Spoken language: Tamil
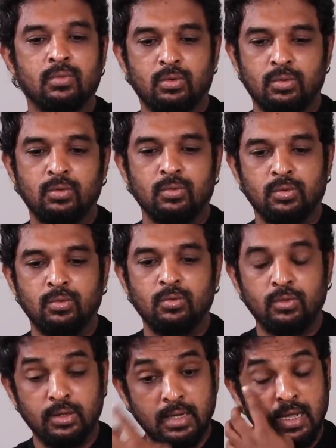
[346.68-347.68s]
ஒரு ஒரு
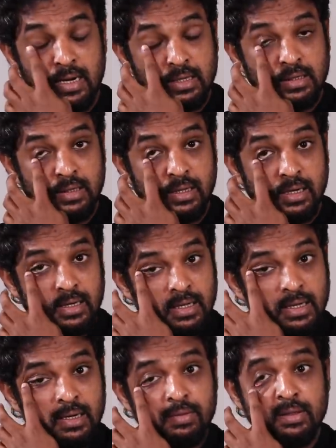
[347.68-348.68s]
ஒரு டைரக்டர்
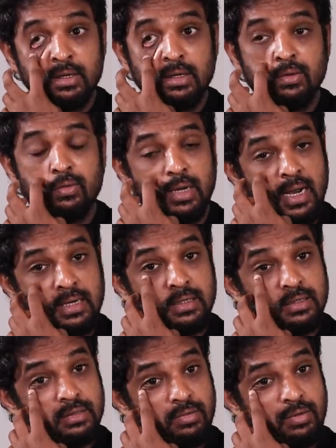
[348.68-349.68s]
இறக்கையில் வந்துட்டு ஒரு
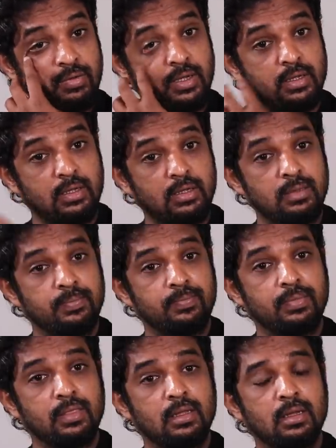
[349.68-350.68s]
ஆக்டர்ஸ் வருவாங்க
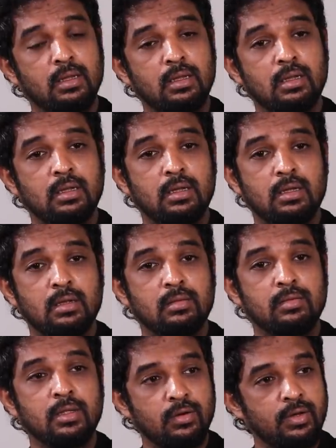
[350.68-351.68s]

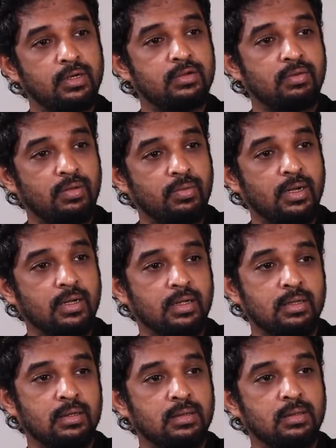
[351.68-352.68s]
ஹீரோயின்ஸ் வருவாங்க
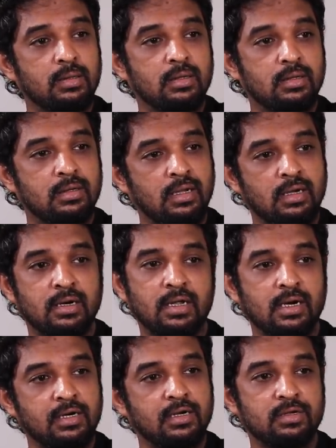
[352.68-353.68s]
சக
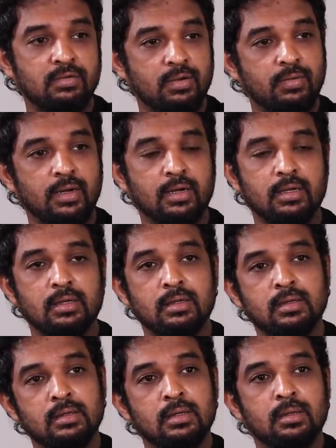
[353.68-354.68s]
டைரக்டர்ஸ் வருவாங்க
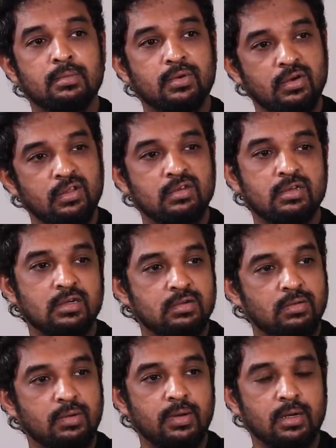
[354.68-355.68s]

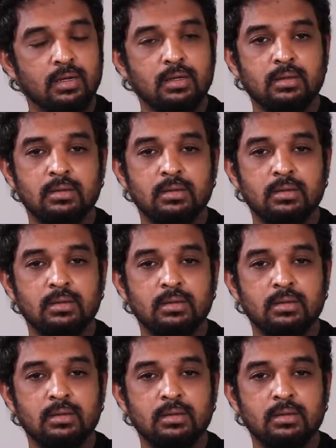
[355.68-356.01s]
ப்ரொடியூசர்ஸ் வருவாங்க